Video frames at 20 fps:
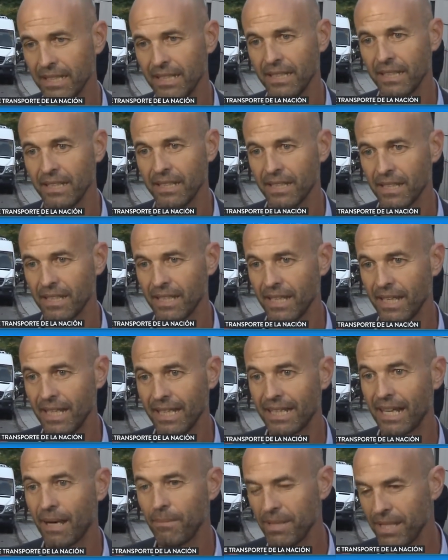eh, el
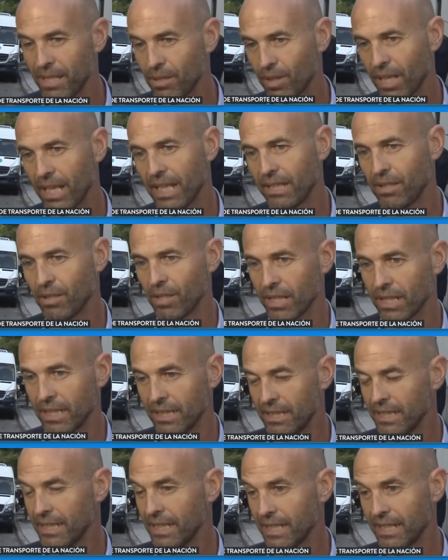camino que ha elegido
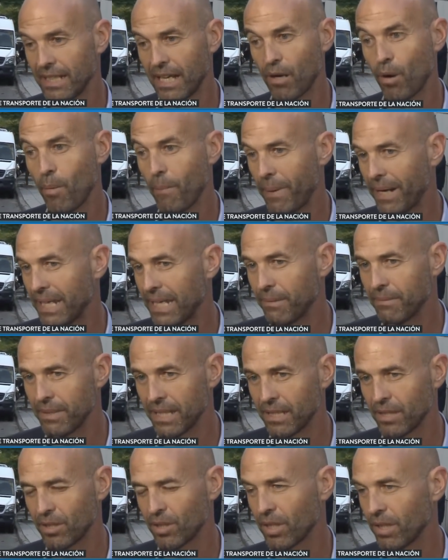Argentina y el
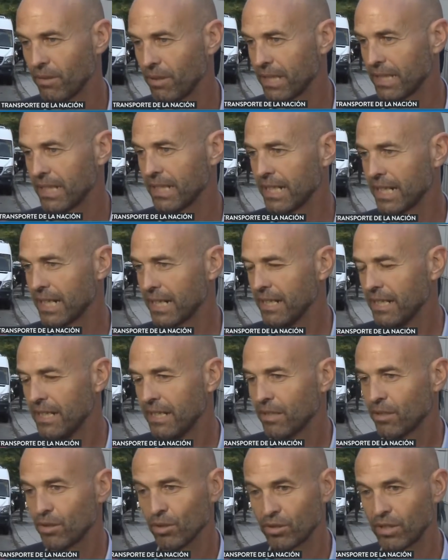acompañamiento que va a tener
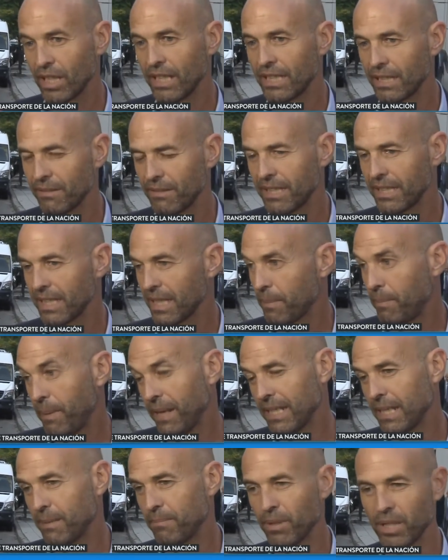constantemente de
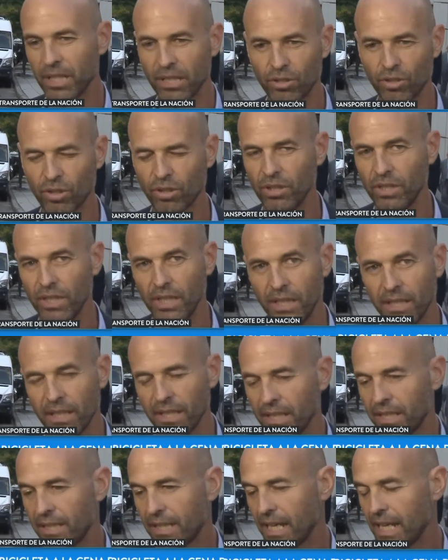España y por eso
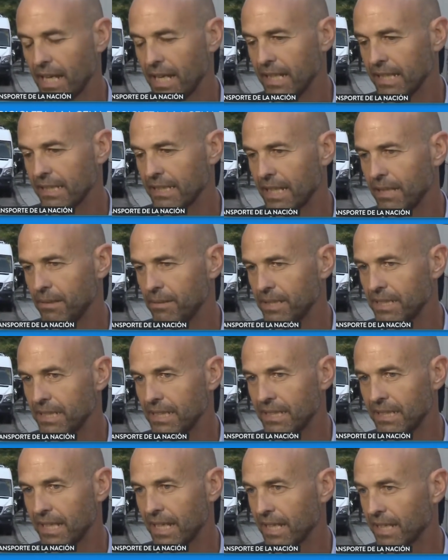esta, esta
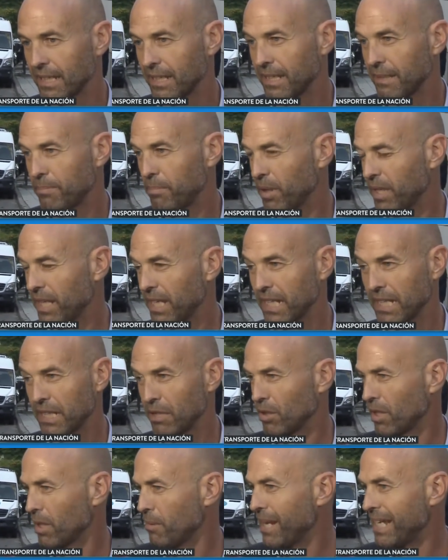visita después de
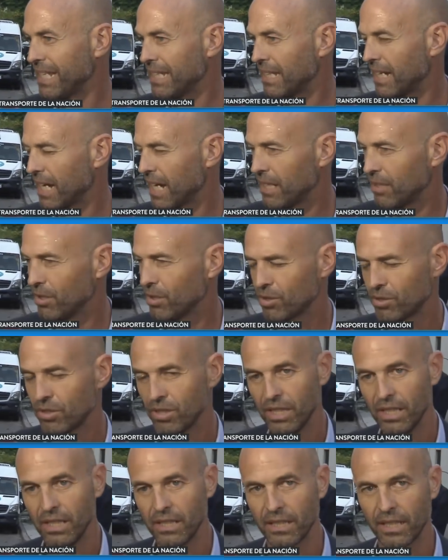creo que 20 años
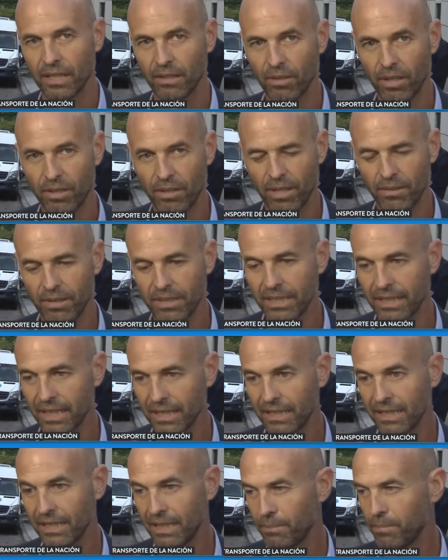que no hay una visita de
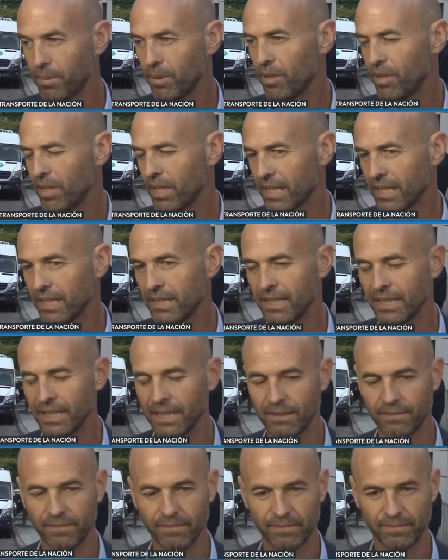este tipo a Argentina.
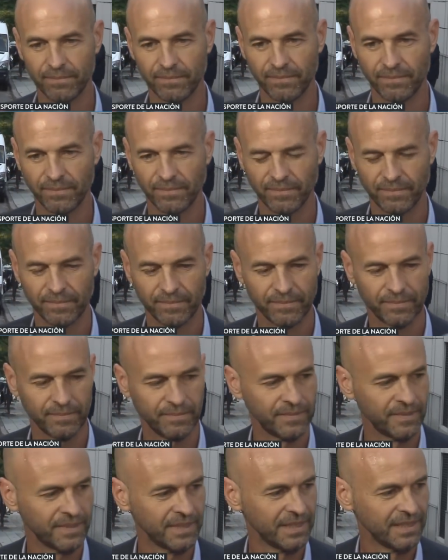¿Qué vas a hacer con la
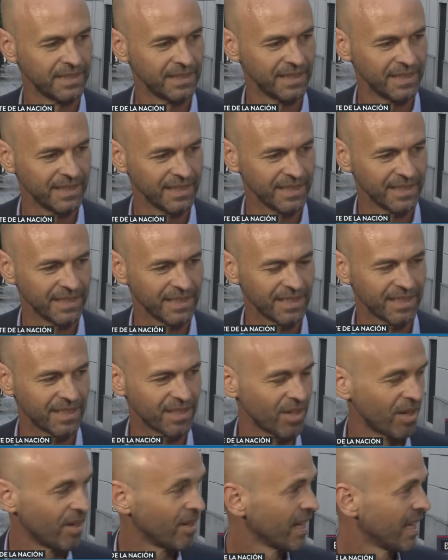bicicleta ahora? ¿Dónde la
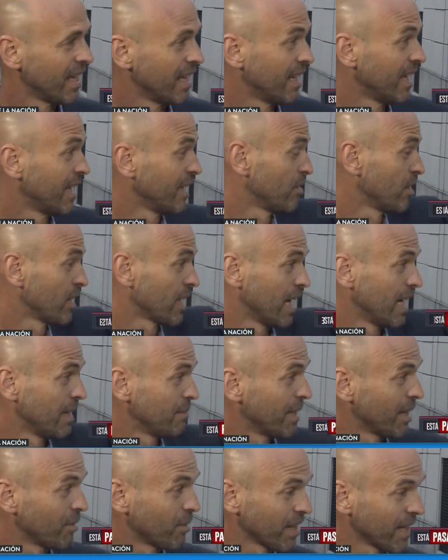dejas? ahora la dejo acá y
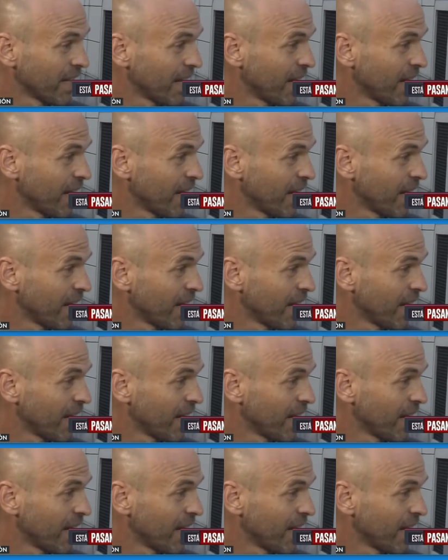me la guardarán en